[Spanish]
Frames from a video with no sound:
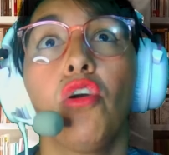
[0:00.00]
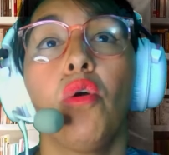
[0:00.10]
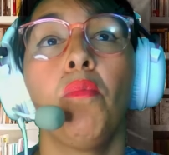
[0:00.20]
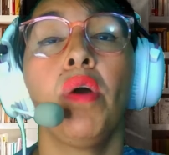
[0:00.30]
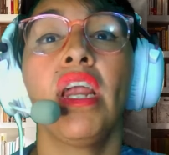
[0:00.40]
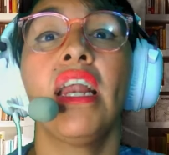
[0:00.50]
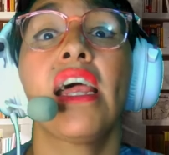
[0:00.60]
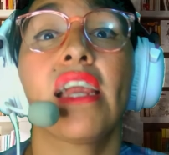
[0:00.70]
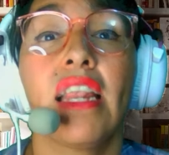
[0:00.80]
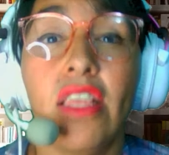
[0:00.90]
cómo era
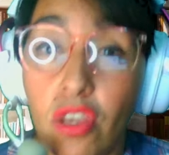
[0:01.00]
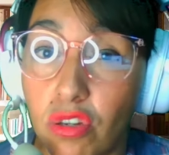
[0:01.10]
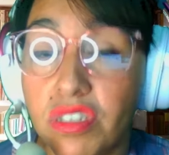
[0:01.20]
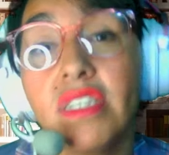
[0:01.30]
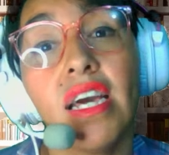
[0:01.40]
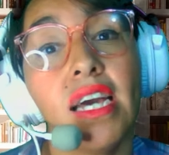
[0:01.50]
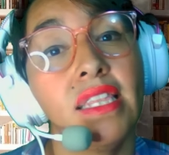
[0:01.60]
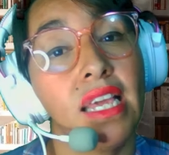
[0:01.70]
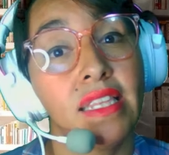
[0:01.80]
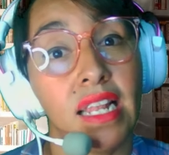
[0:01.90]
la religiosidad
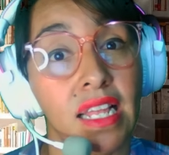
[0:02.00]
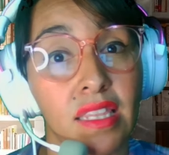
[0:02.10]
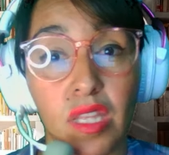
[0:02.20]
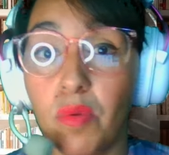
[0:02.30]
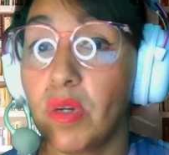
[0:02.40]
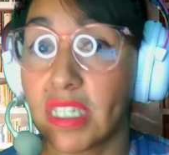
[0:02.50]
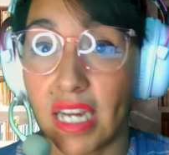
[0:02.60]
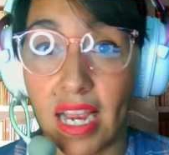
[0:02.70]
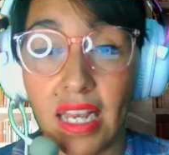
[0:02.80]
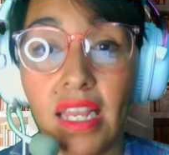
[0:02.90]
en el antiguo
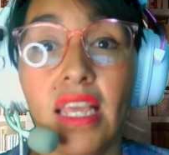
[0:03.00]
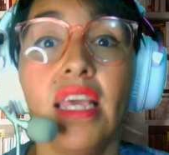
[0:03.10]
Israel